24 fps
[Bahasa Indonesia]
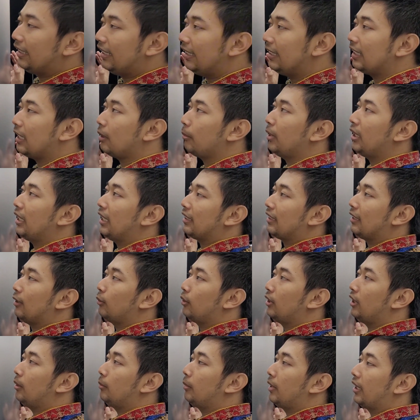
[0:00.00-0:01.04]
dingin tapi nggak
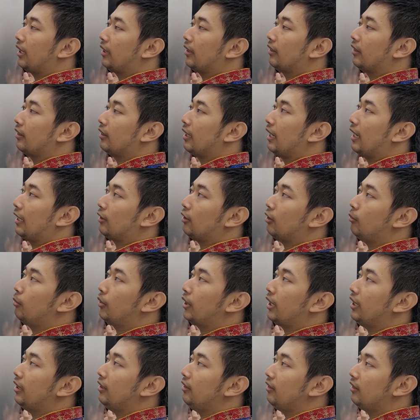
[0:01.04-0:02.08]
terlalu dingin banget. Atau
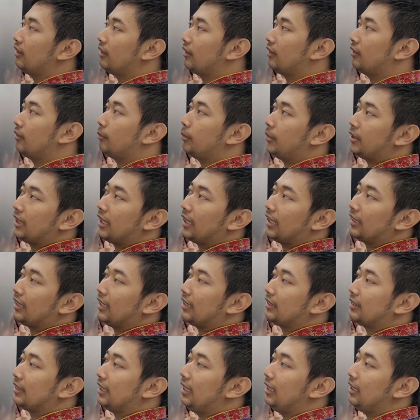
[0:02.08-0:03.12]
mungkin bisa
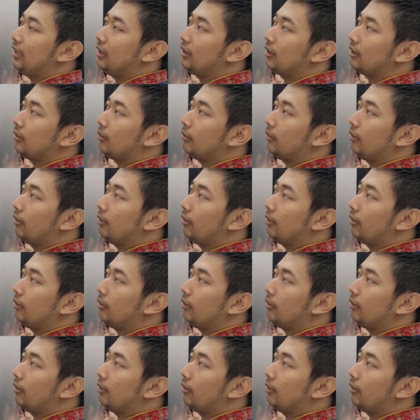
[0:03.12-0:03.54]
kita setel